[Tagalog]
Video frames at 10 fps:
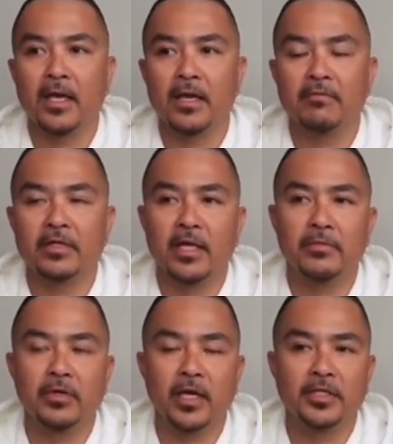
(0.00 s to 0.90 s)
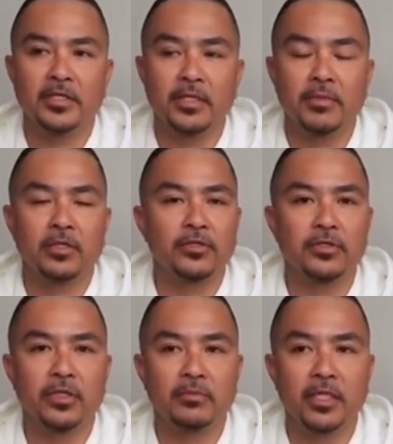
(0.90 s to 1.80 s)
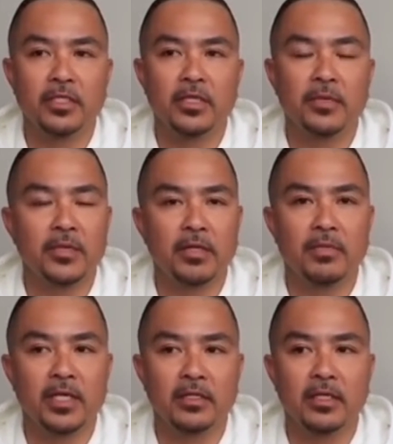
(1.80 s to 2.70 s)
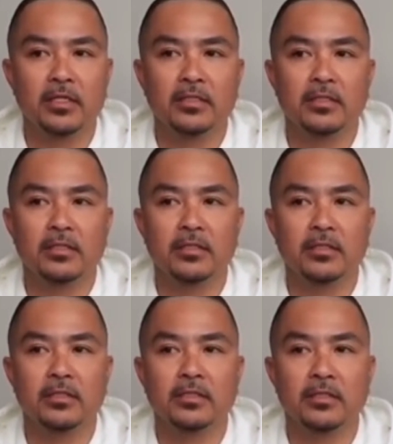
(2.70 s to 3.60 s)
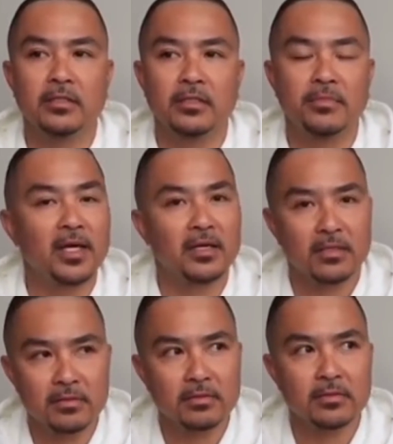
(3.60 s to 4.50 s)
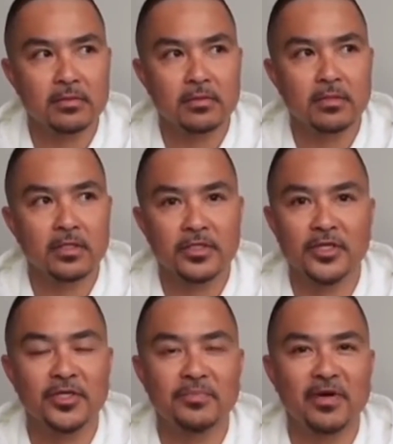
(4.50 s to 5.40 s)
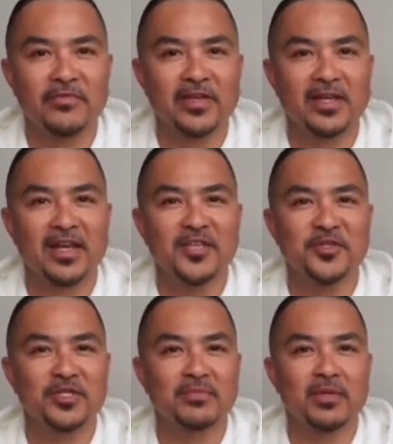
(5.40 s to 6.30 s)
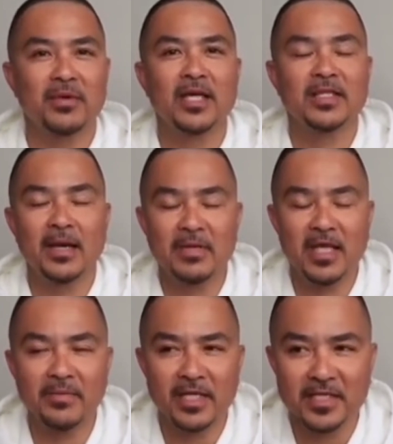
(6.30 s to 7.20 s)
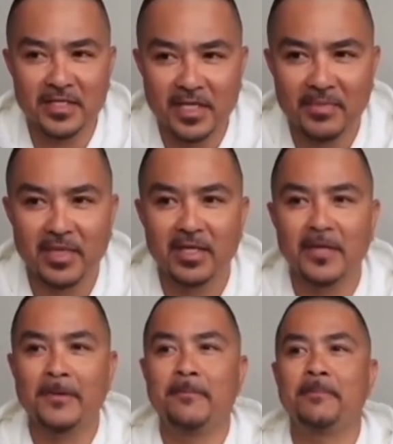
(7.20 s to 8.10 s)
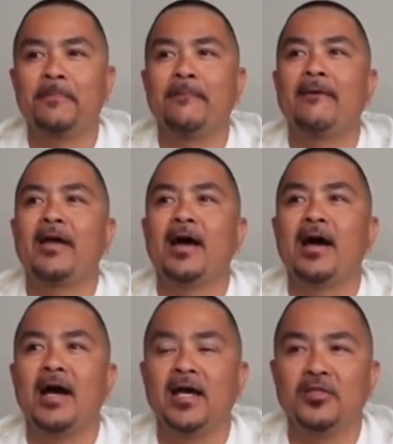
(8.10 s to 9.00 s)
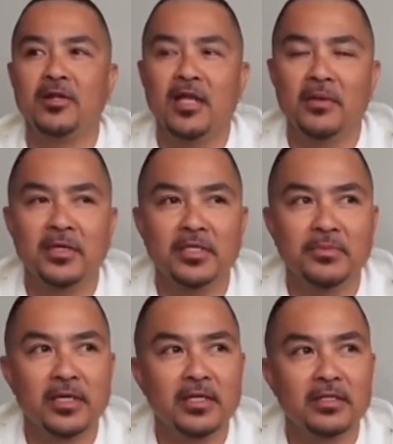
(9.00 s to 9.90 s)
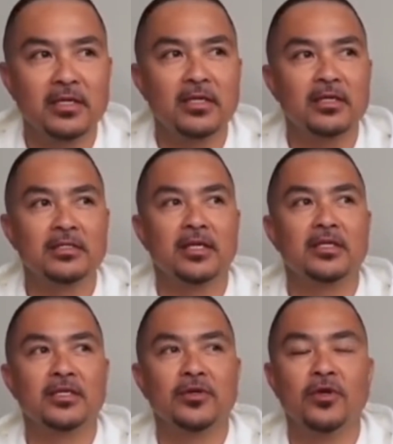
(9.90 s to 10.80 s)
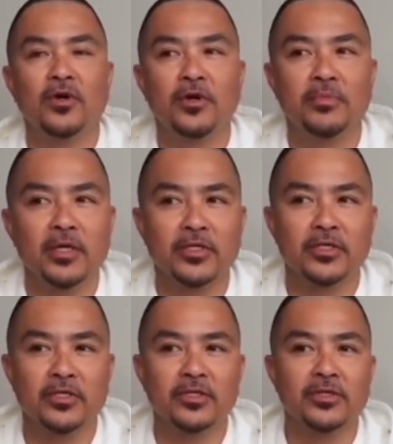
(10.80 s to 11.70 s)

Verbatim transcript: every time you guys see me on social media, me and Marites, parang such a perfect relationship, di ba? Ang dami-daming nagsasabi, uh, idol namin si Marites and si Kulokoy because